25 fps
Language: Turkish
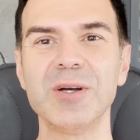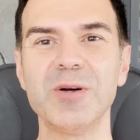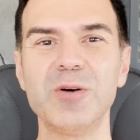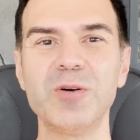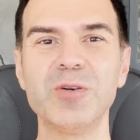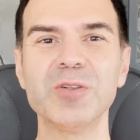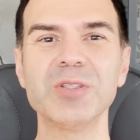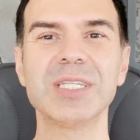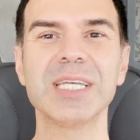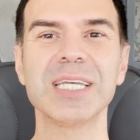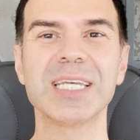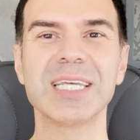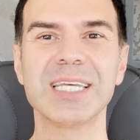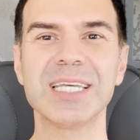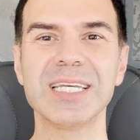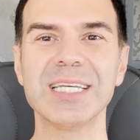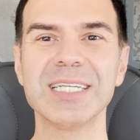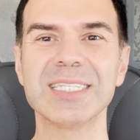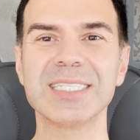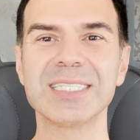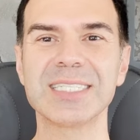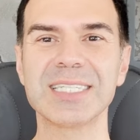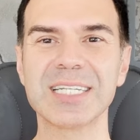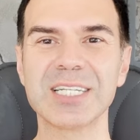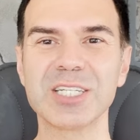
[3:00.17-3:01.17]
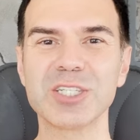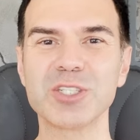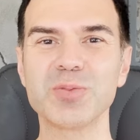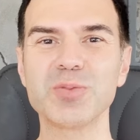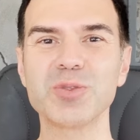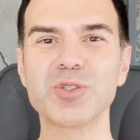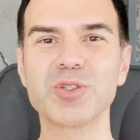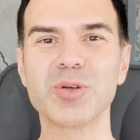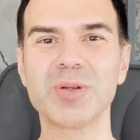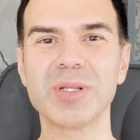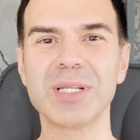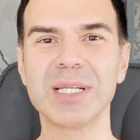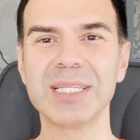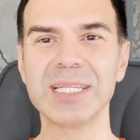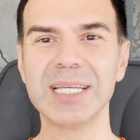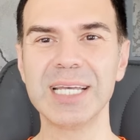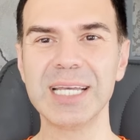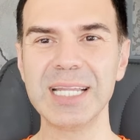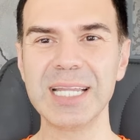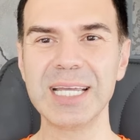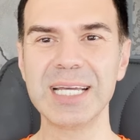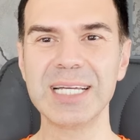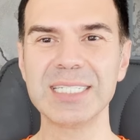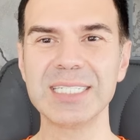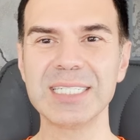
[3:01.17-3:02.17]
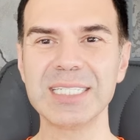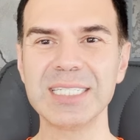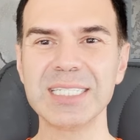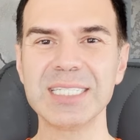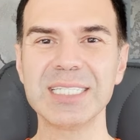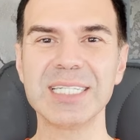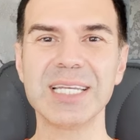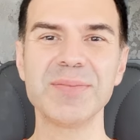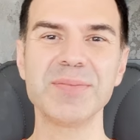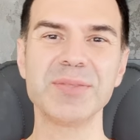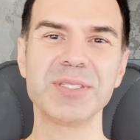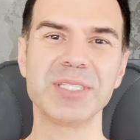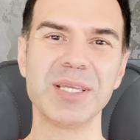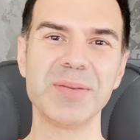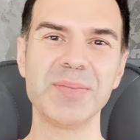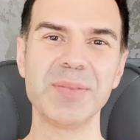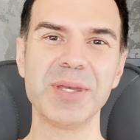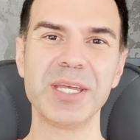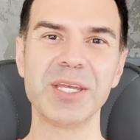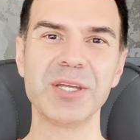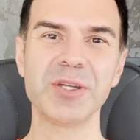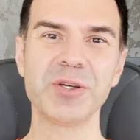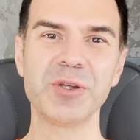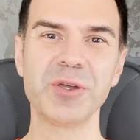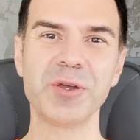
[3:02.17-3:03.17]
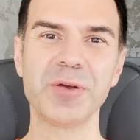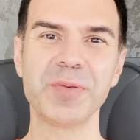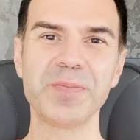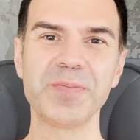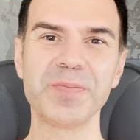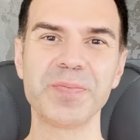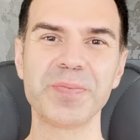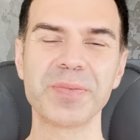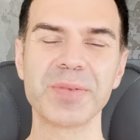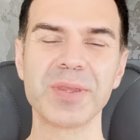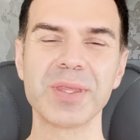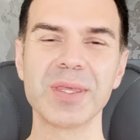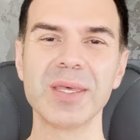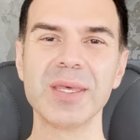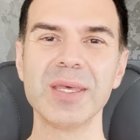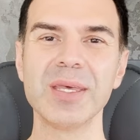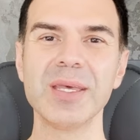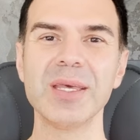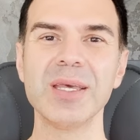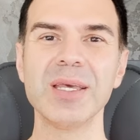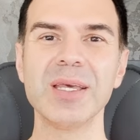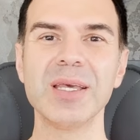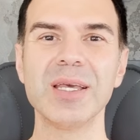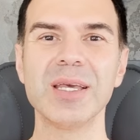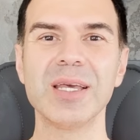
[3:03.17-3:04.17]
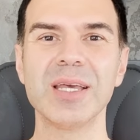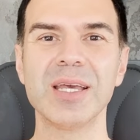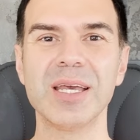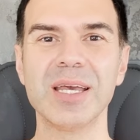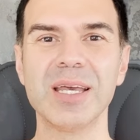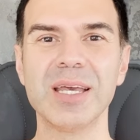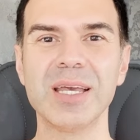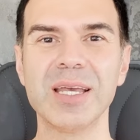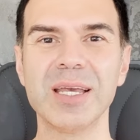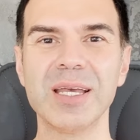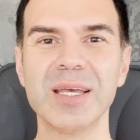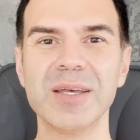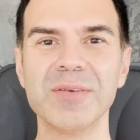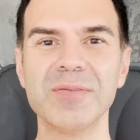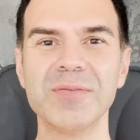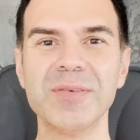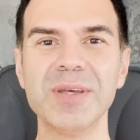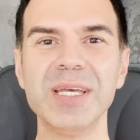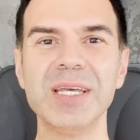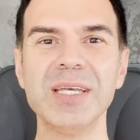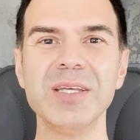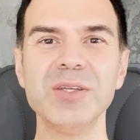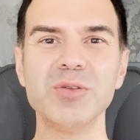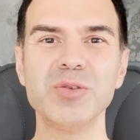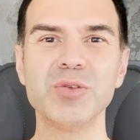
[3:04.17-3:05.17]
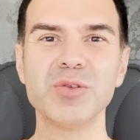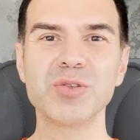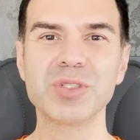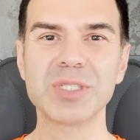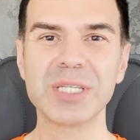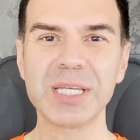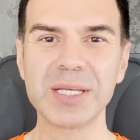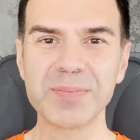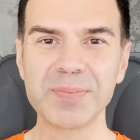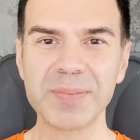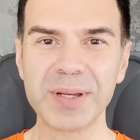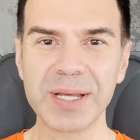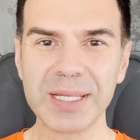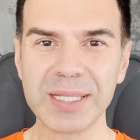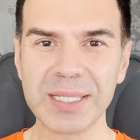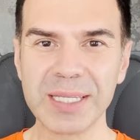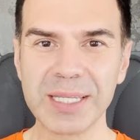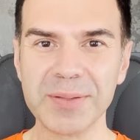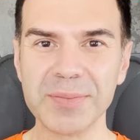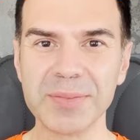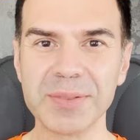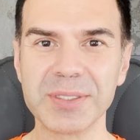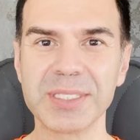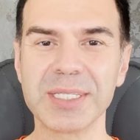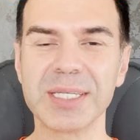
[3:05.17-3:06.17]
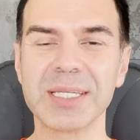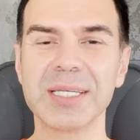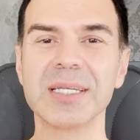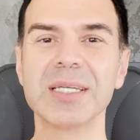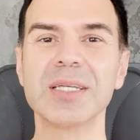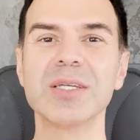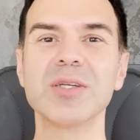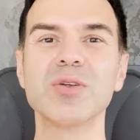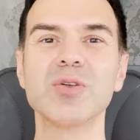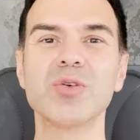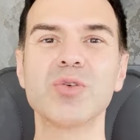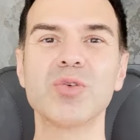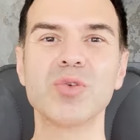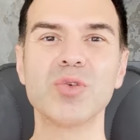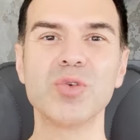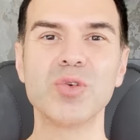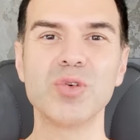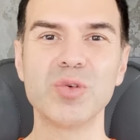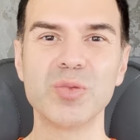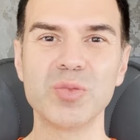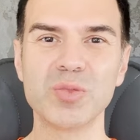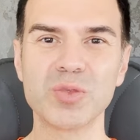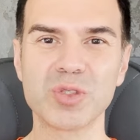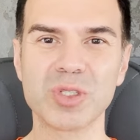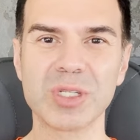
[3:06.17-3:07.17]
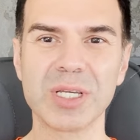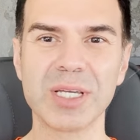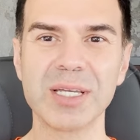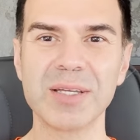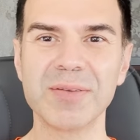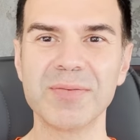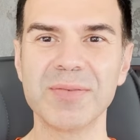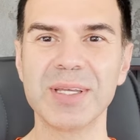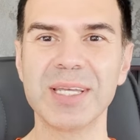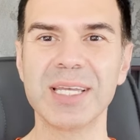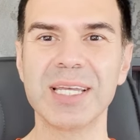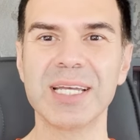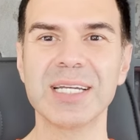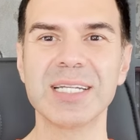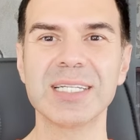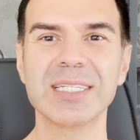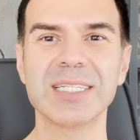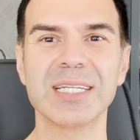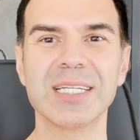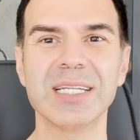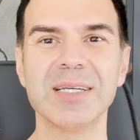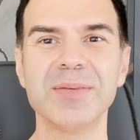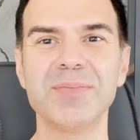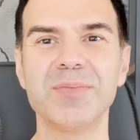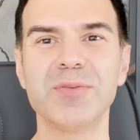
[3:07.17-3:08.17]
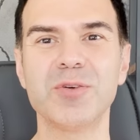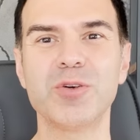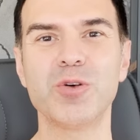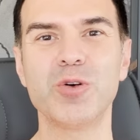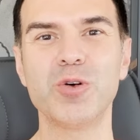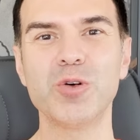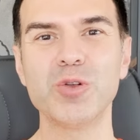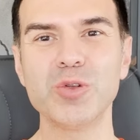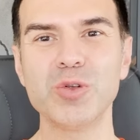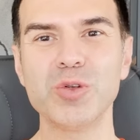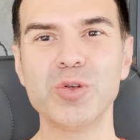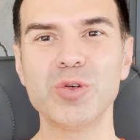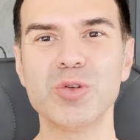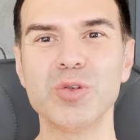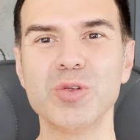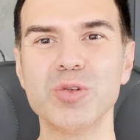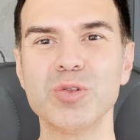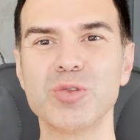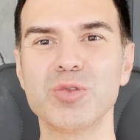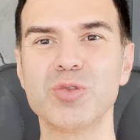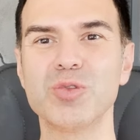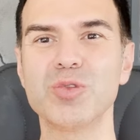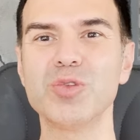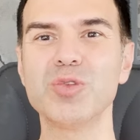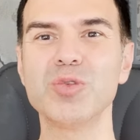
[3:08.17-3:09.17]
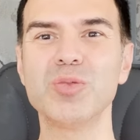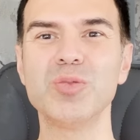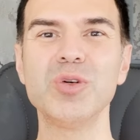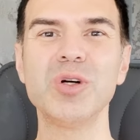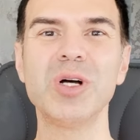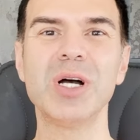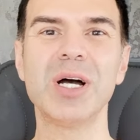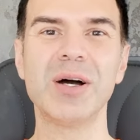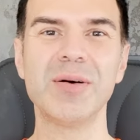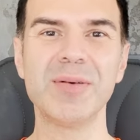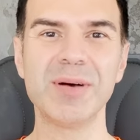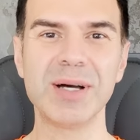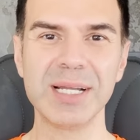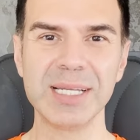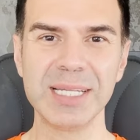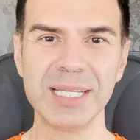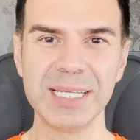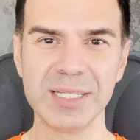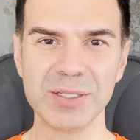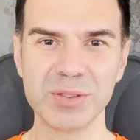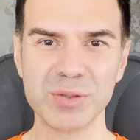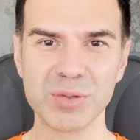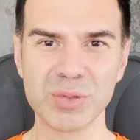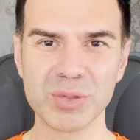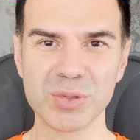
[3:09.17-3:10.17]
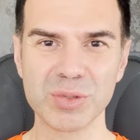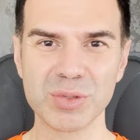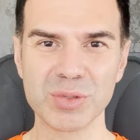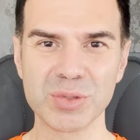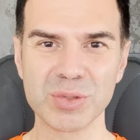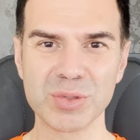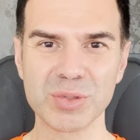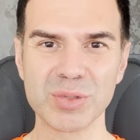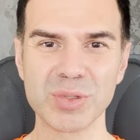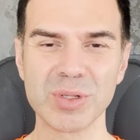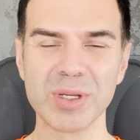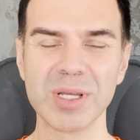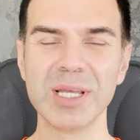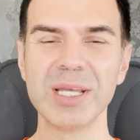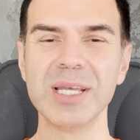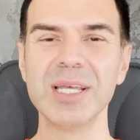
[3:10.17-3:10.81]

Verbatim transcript: oradaki sıkışmış olan enerjiyi temizlemeye yarıyor. Ee, ve yüksek benliğimize, ruhumuza ve yaradana konuyu, durumu havale ediyoruz